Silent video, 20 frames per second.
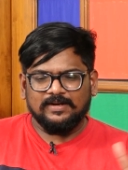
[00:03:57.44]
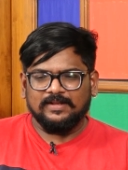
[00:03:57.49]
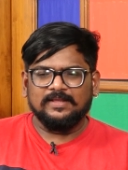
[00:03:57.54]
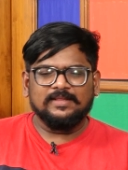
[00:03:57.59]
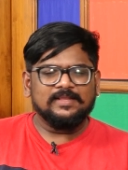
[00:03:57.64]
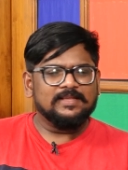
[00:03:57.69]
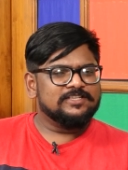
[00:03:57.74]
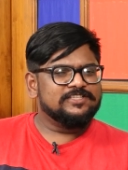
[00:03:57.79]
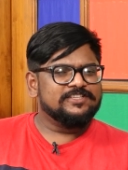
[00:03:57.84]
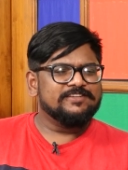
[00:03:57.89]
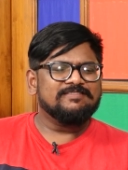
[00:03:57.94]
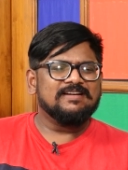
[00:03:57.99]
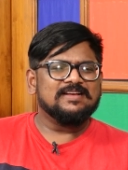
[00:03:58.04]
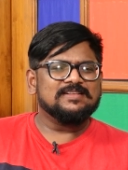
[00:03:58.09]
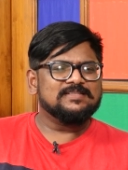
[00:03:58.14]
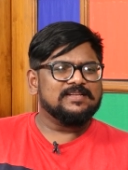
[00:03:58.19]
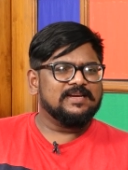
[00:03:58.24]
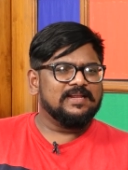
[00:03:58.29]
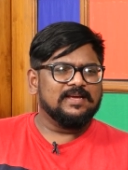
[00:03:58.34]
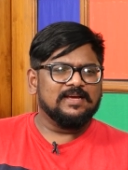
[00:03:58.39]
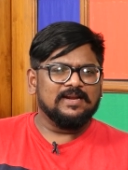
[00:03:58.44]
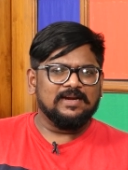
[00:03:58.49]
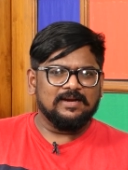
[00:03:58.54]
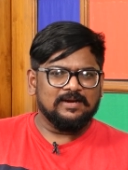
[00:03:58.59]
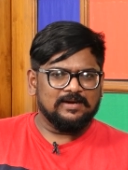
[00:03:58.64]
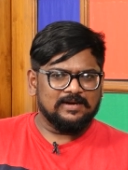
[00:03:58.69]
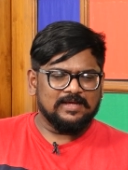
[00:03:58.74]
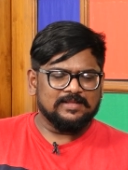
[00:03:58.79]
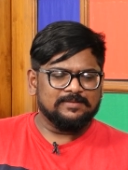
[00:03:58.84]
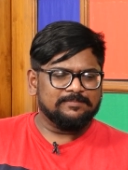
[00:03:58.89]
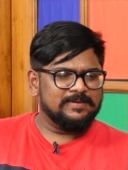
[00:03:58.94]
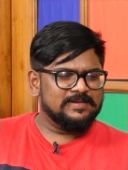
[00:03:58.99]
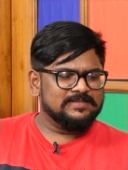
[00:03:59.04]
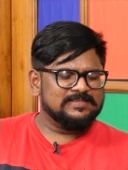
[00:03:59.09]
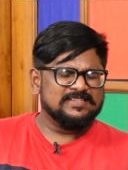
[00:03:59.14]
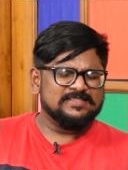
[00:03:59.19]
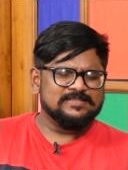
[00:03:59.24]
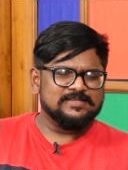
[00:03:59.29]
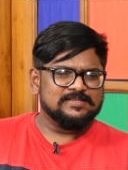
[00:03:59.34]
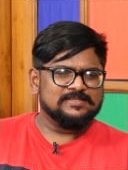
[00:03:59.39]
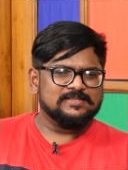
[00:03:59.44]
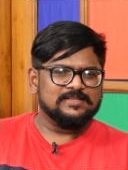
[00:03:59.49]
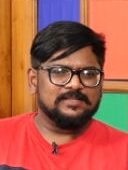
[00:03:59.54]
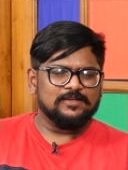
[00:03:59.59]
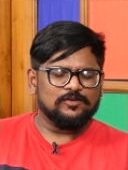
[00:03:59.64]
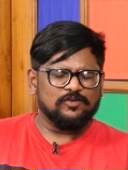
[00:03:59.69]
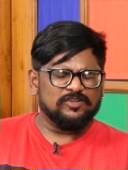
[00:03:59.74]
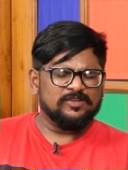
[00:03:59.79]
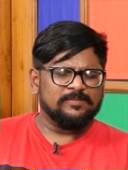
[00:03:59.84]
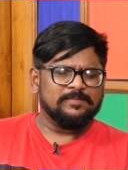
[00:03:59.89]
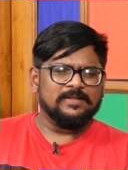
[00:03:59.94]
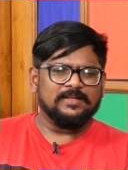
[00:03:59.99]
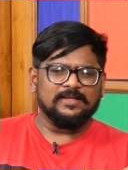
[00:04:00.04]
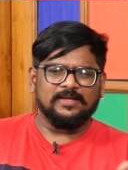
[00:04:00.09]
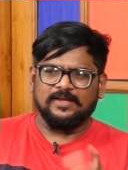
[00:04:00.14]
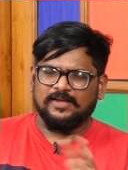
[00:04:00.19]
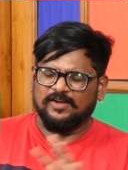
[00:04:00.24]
ఇది చివాజ్ రీగల్ అది ప్రజెంట్ చేసింది కొంతమందికి